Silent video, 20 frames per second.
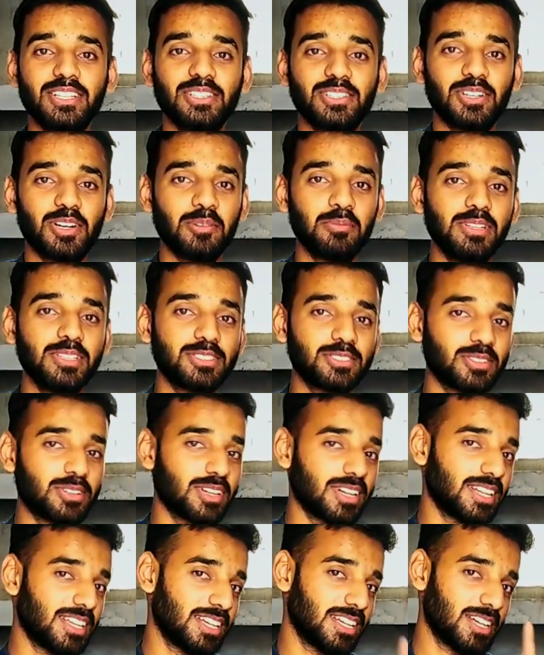तो अभी इसको
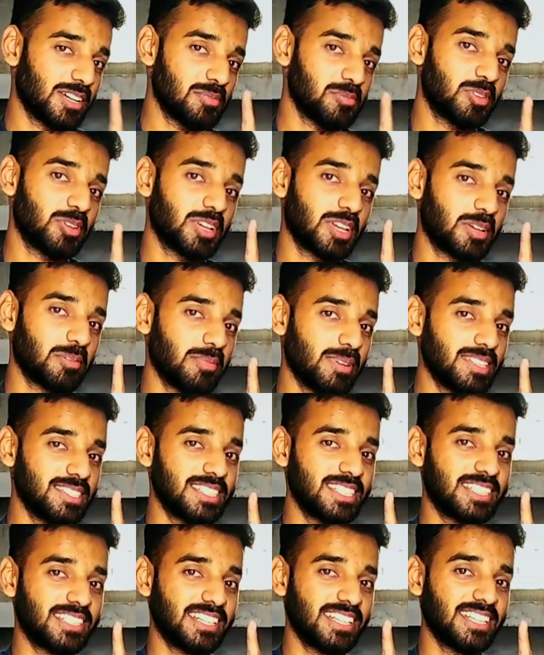करेंगे हम लोग एक
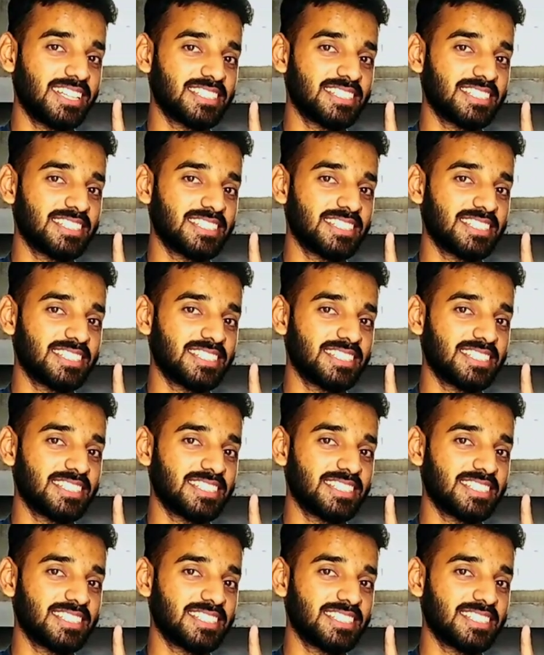मैजिक ट्रिक